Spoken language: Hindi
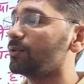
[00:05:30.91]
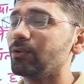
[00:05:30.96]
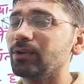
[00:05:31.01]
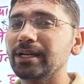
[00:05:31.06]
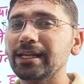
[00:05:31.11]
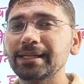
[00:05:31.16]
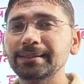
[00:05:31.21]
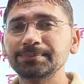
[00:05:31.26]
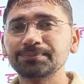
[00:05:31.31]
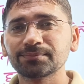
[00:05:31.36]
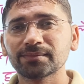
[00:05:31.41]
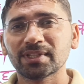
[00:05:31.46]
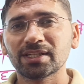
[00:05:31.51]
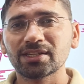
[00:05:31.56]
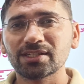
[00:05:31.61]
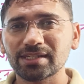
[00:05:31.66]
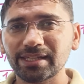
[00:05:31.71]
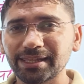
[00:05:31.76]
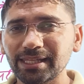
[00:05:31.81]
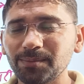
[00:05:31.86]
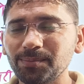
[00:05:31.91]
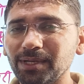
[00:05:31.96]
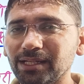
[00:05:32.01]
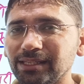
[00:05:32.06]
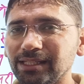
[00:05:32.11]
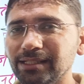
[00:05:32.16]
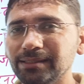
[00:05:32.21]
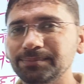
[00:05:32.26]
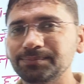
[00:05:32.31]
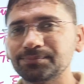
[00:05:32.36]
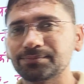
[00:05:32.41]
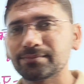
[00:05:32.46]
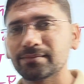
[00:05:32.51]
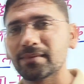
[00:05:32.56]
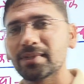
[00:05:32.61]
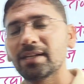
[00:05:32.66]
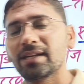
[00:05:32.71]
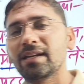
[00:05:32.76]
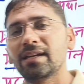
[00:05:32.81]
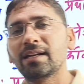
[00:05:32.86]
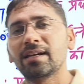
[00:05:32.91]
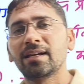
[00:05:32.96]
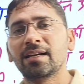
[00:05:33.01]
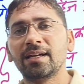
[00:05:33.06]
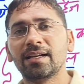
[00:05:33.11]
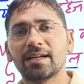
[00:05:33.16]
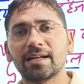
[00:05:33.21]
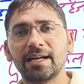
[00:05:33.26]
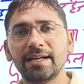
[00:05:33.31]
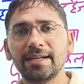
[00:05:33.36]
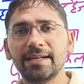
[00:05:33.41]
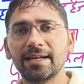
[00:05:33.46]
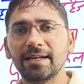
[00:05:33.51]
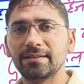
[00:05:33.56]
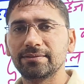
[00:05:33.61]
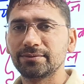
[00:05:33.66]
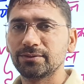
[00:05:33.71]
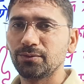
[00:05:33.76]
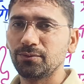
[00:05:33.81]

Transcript: उन्होंने सती प्रथा कन्या